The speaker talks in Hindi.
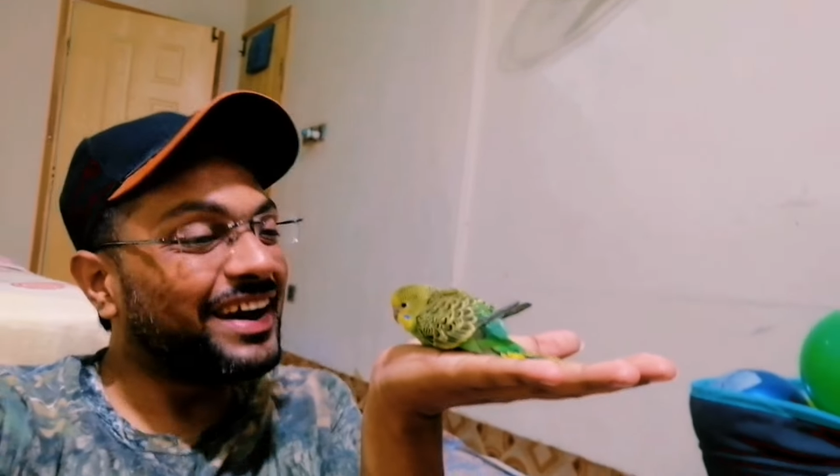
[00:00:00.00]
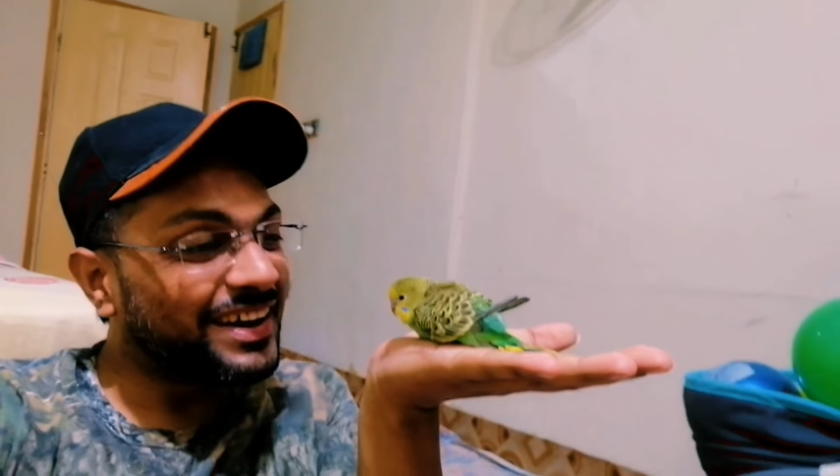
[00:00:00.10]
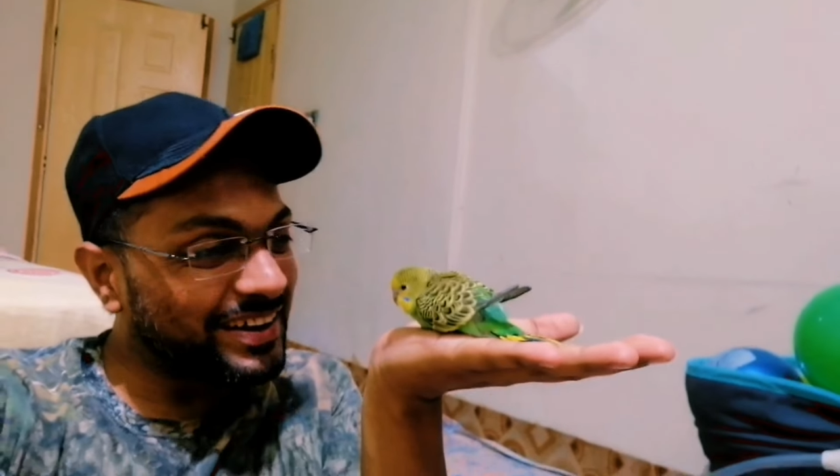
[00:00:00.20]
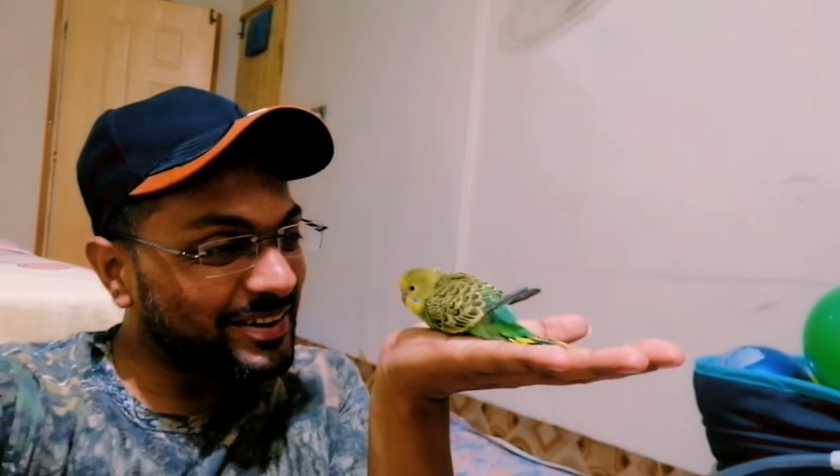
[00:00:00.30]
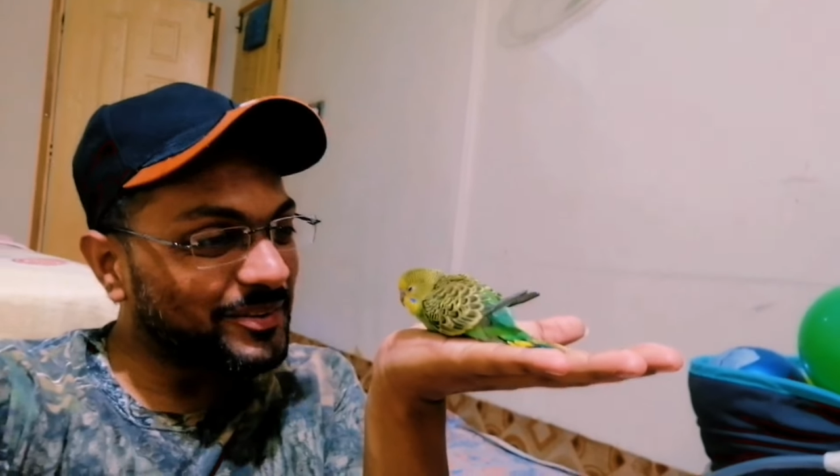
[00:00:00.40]
क्या
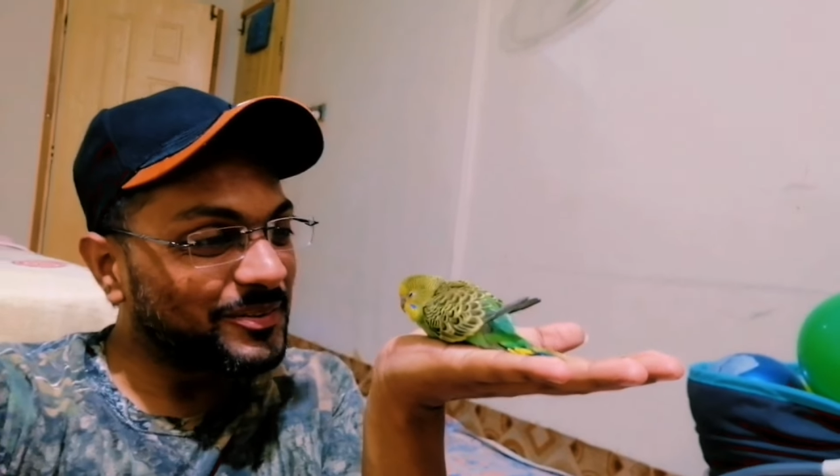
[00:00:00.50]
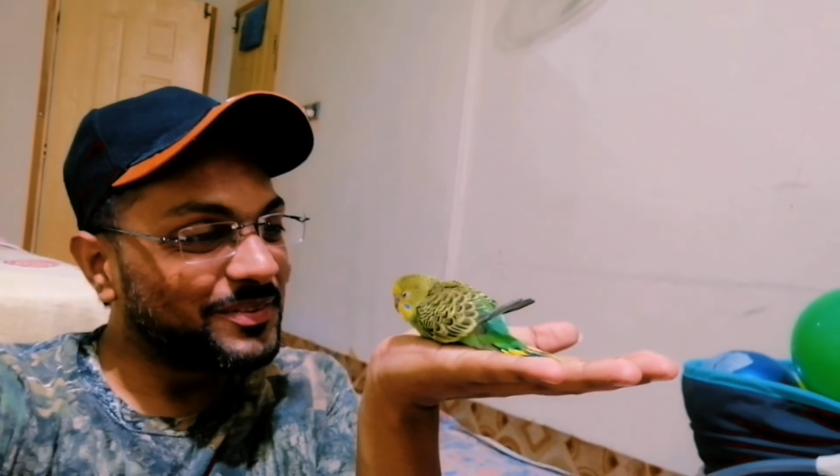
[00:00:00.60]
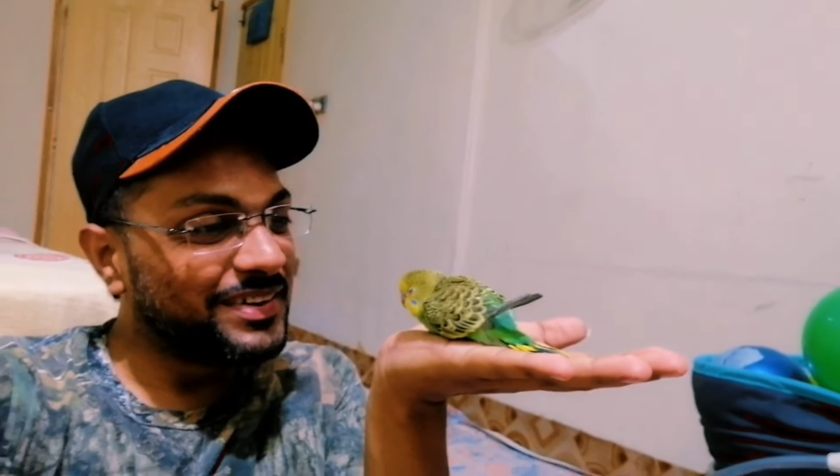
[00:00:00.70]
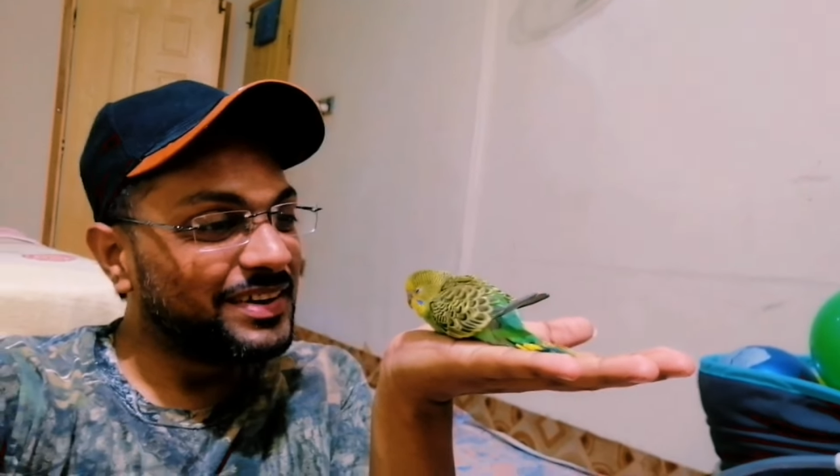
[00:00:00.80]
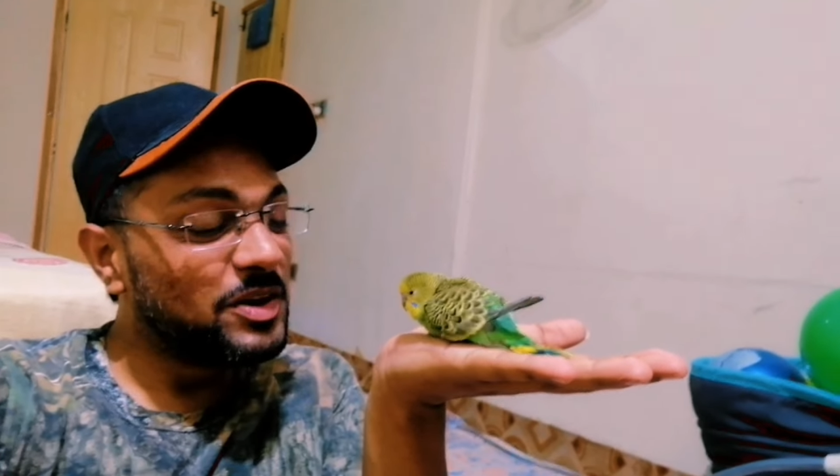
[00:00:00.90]
कर रहे हो
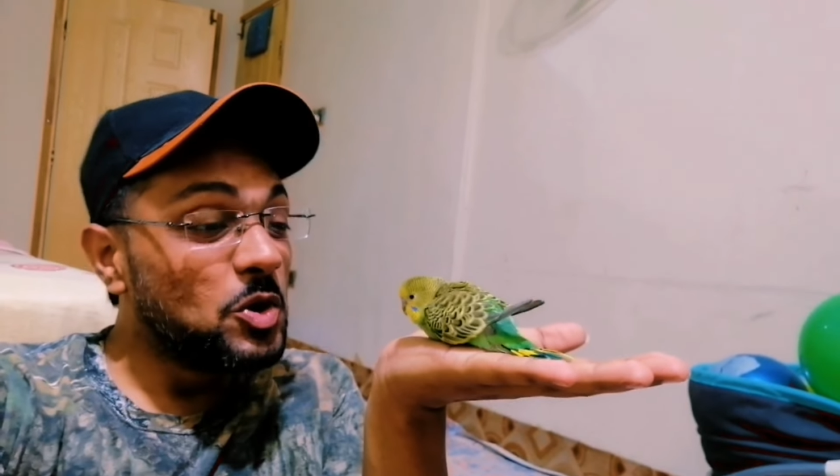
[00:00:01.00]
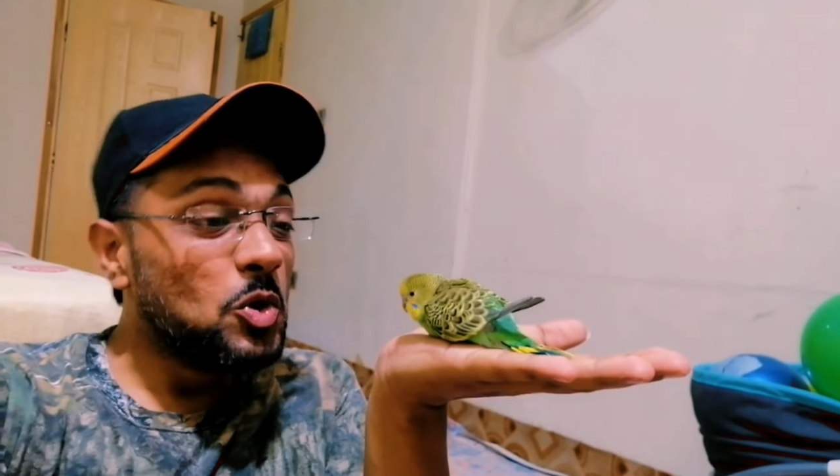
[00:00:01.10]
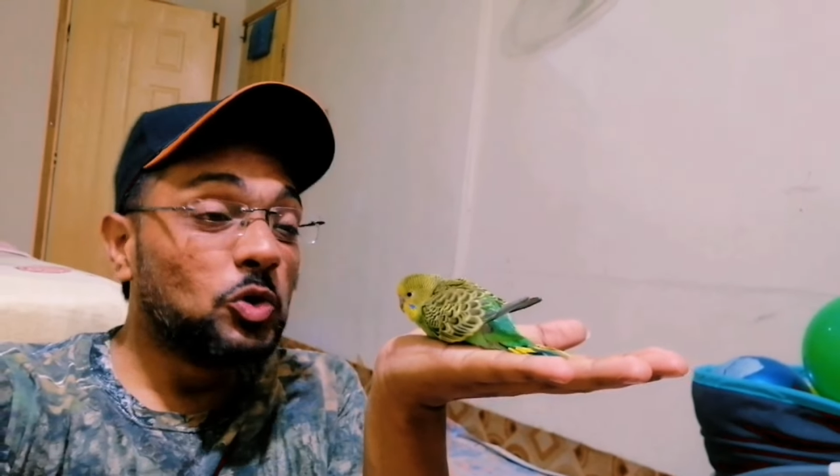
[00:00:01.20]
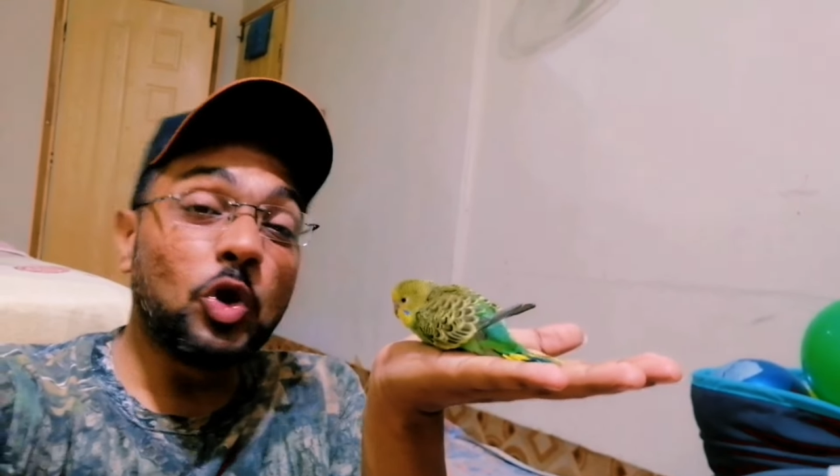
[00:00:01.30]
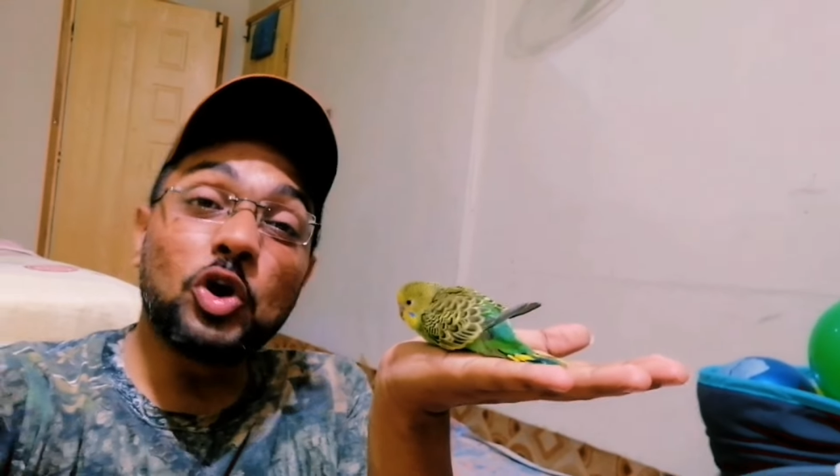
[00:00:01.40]

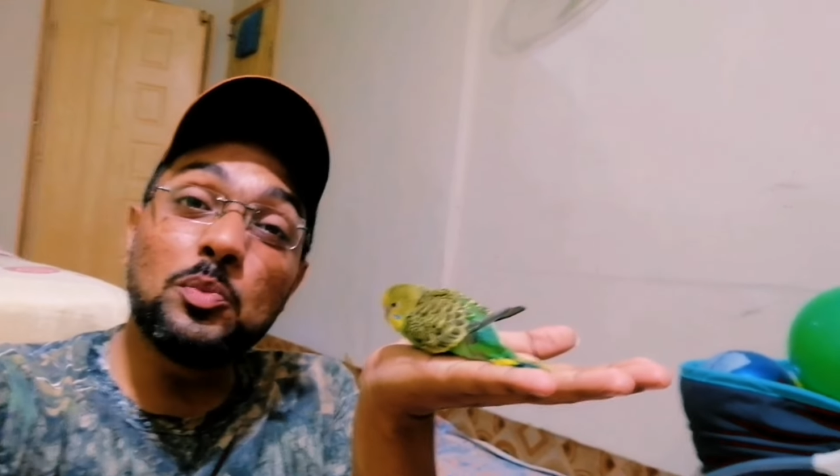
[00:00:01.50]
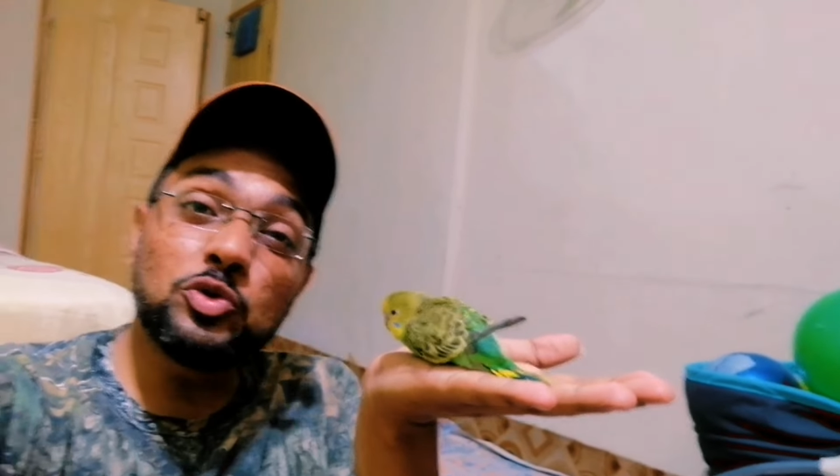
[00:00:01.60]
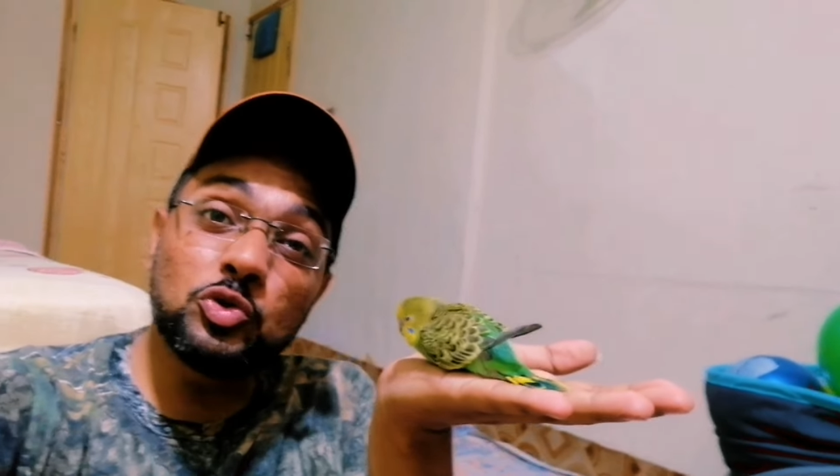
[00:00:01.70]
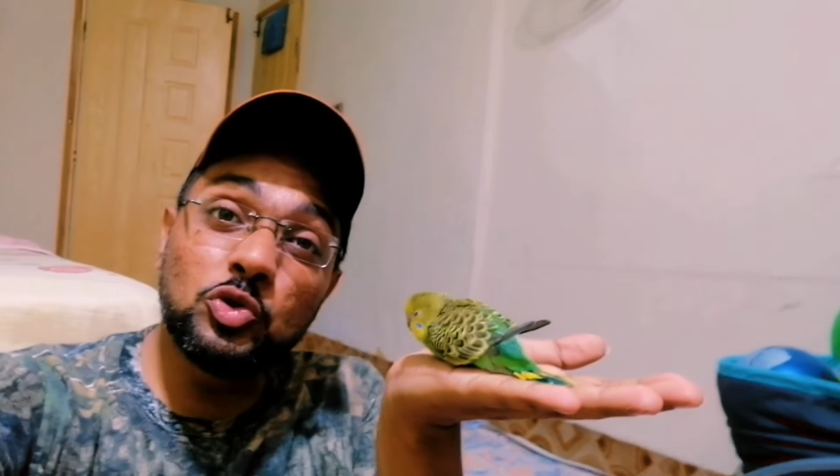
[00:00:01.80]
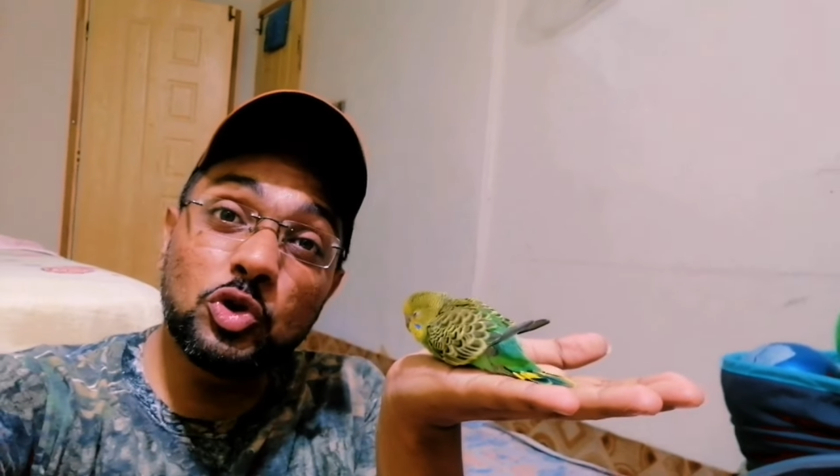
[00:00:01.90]
मेरे मुझे